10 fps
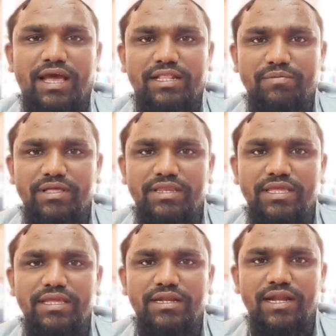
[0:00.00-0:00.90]
அந்த
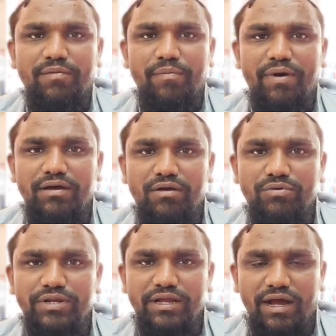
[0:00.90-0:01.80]
மாதிரி நம்ம
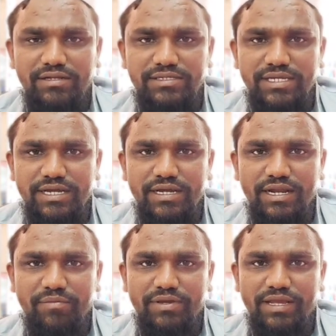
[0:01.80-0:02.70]
பார்க்கக்கூடிய
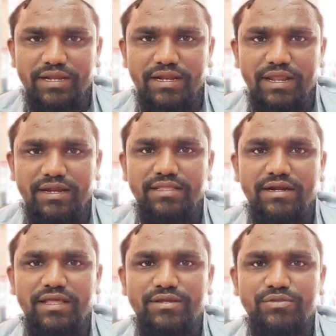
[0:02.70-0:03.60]
காட்சிகளில் நமக்கு என்ன நல்லது
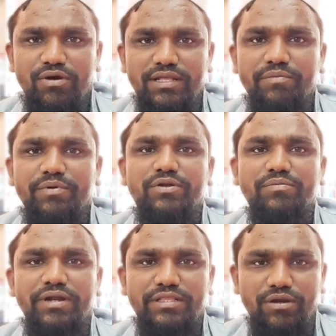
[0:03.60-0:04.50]
கிடைக்குதோ அதை
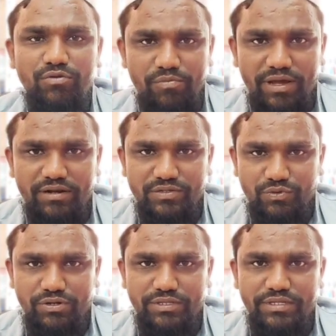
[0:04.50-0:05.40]
மட்டும் எடுத்துக்கணும்னு
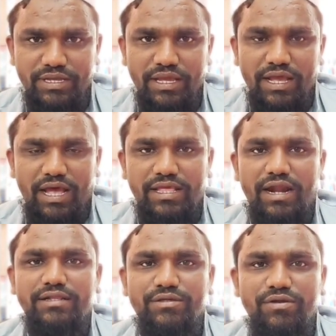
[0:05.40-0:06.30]
மார்க்க சொல்லுது அது
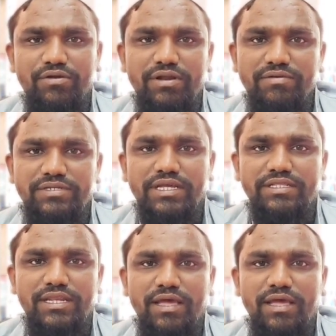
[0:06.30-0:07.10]
அடுத்தவர்களுடைய விஷயத்தில்